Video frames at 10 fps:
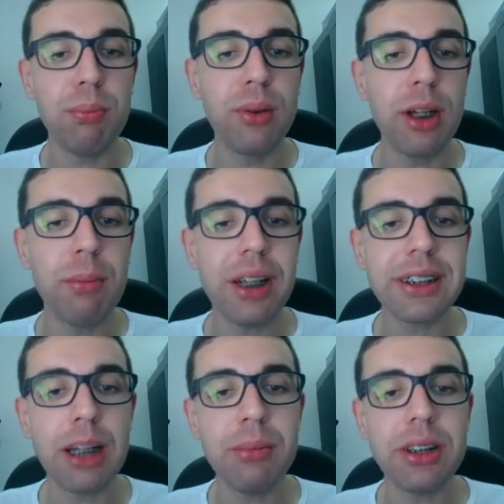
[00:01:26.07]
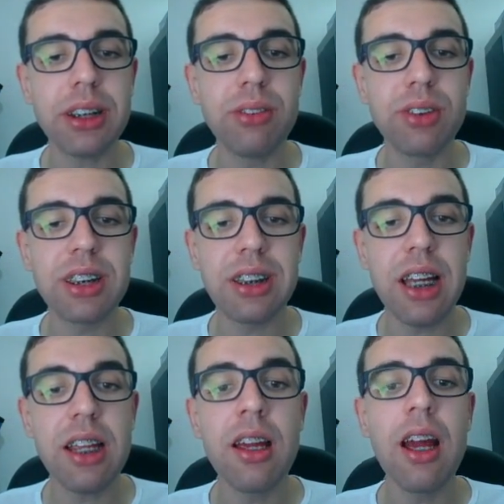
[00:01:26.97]
porque basicamente aqui você
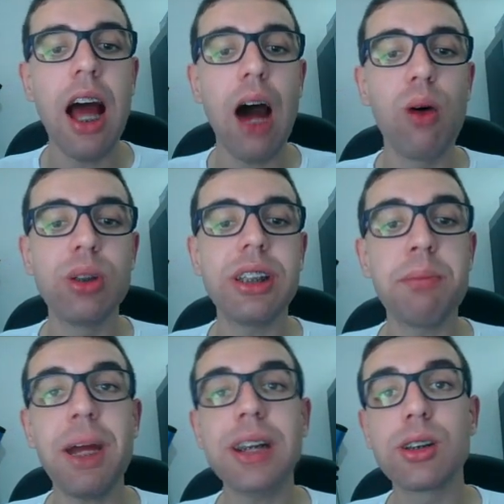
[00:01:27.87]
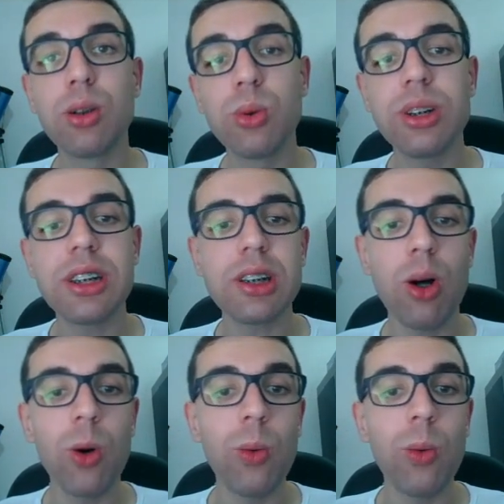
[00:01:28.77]
tem aonde tem mais luzes ou